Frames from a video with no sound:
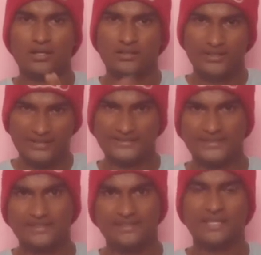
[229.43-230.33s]

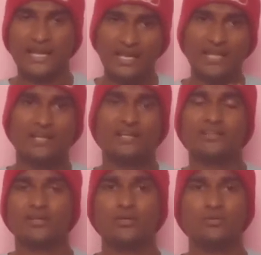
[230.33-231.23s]
திருச்சி எல்லா
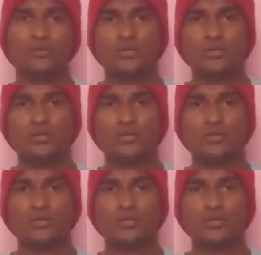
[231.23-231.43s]
இடத்துலையும்